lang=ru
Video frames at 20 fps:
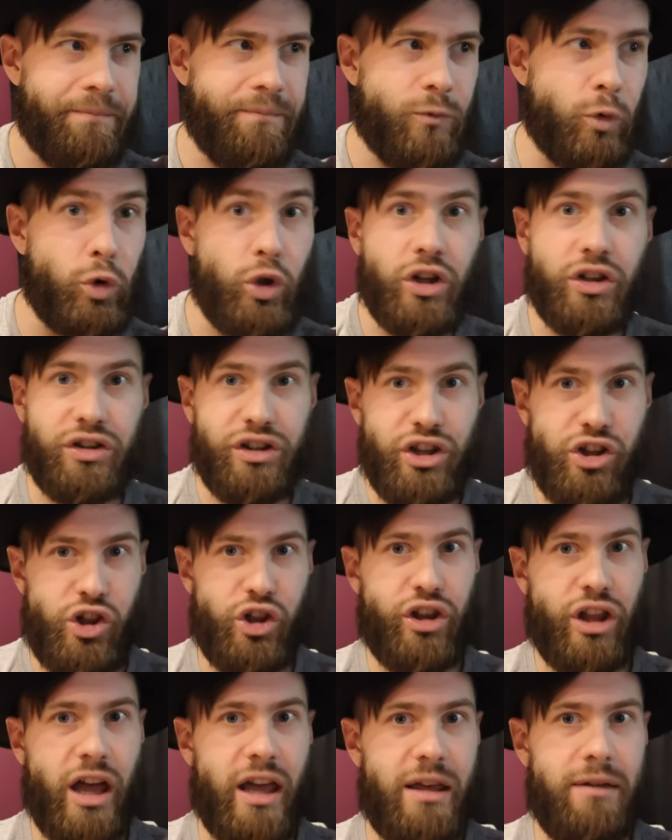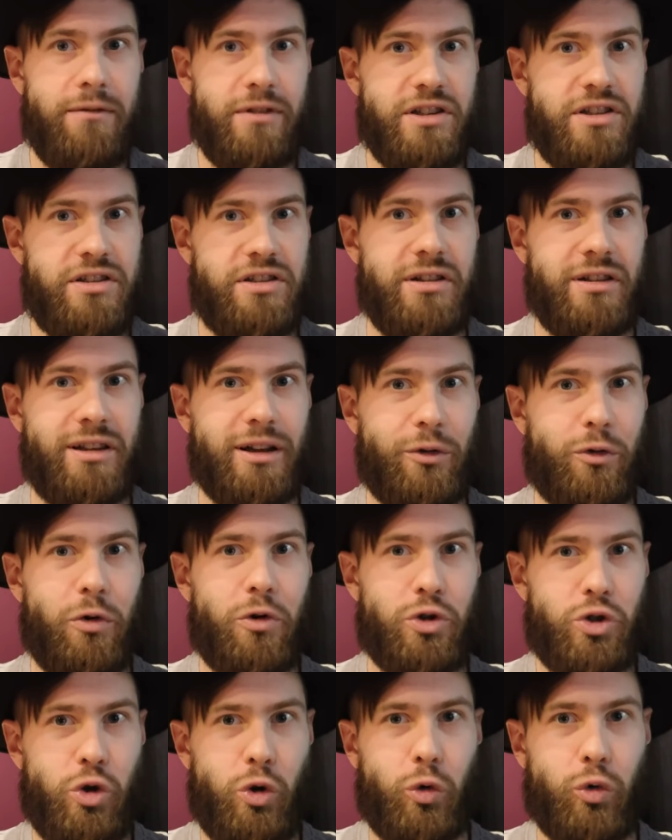Ну так начинай вести
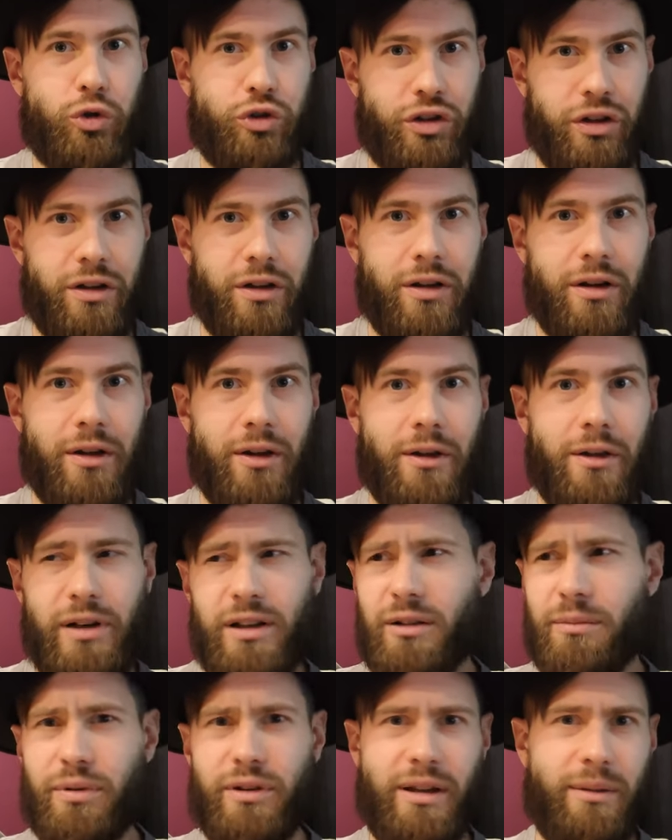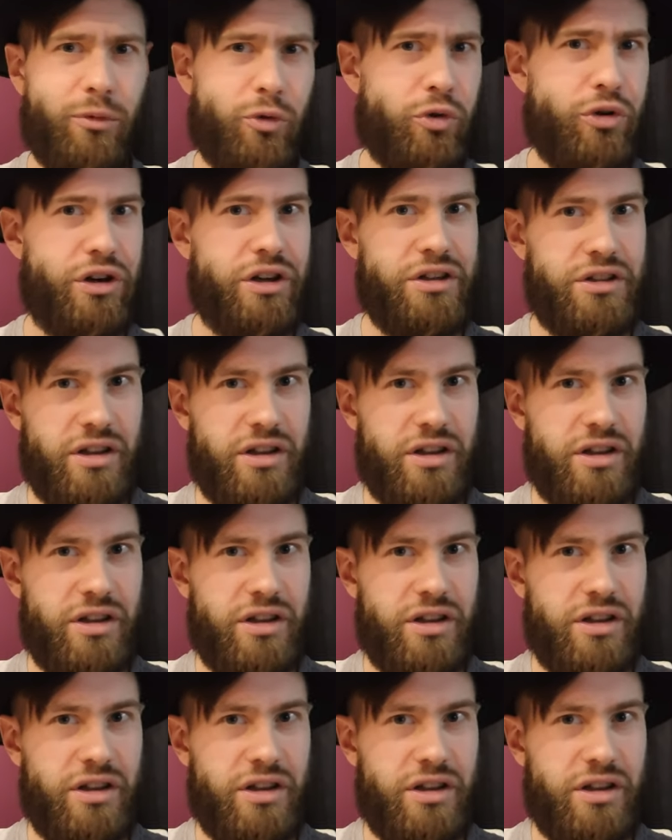такое шоу ты, было бы намного